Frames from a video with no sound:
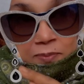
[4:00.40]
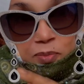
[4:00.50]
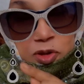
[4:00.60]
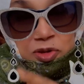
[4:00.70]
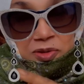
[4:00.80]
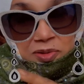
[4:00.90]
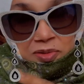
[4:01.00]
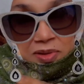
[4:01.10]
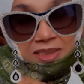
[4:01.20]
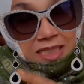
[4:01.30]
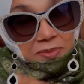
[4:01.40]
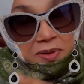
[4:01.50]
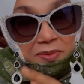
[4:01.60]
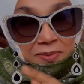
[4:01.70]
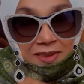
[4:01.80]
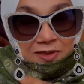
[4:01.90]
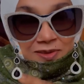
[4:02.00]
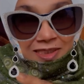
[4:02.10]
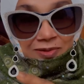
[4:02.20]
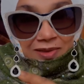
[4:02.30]
পছন্দ করি সেভাবে
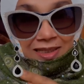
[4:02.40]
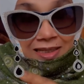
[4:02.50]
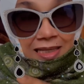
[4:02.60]
ভিডিওটা করি